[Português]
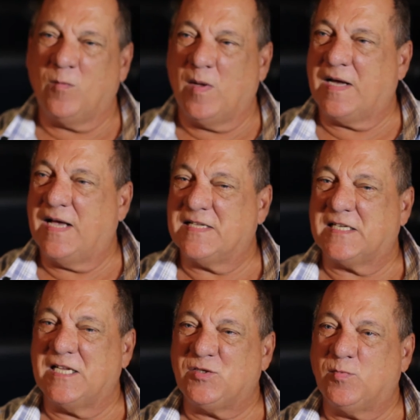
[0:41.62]
numa
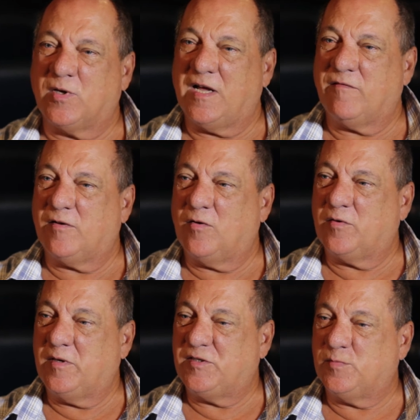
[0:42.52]
casa que a gente morava lá,
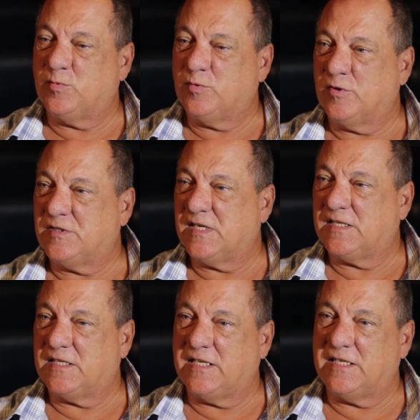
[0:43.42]
que a gente mudou de
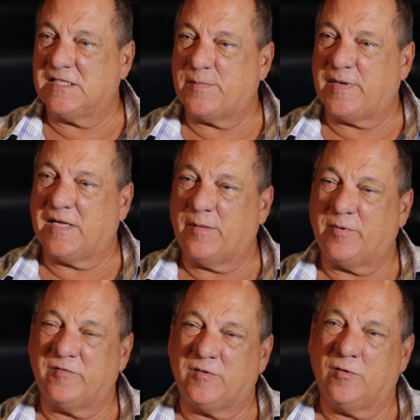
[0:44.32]
Santa Teresa para cá,
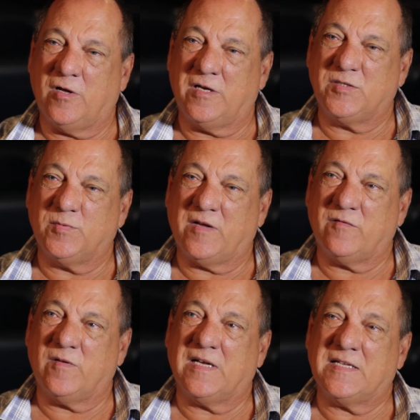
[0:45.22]
para Vitória, a gente
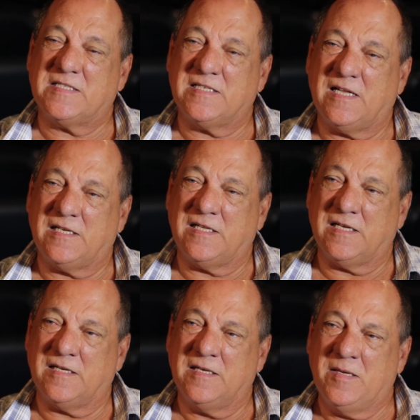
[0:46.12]
morava numa casinha ali
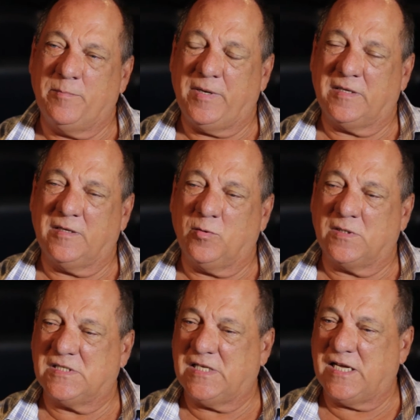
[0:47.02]
na, perto da
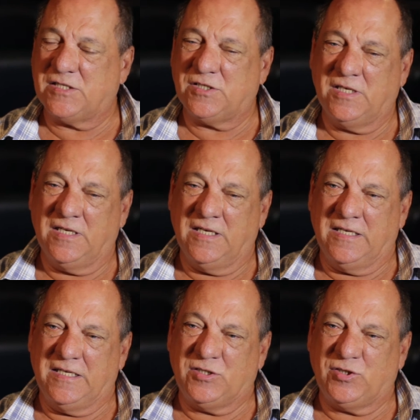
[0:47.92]
Rua 7
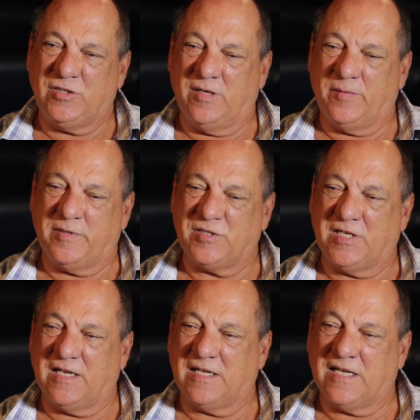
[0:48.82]
e tinha, para
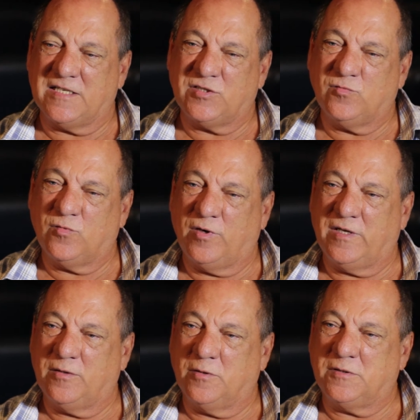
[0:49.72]
chegar na casa, tinha um
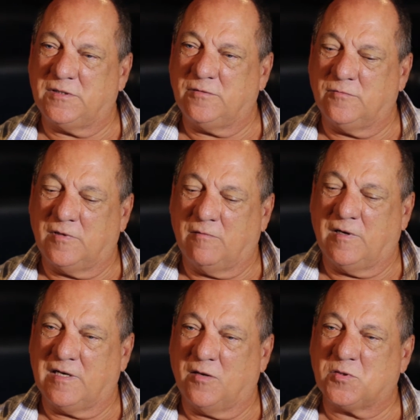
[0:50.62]
corredorzinho com
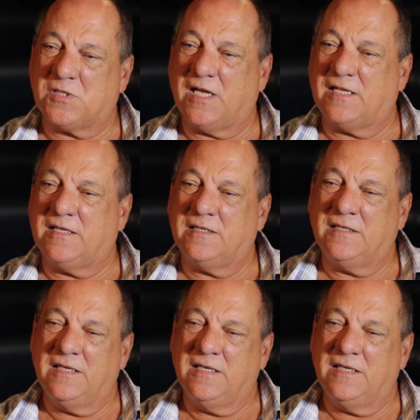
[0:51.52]
uma calçada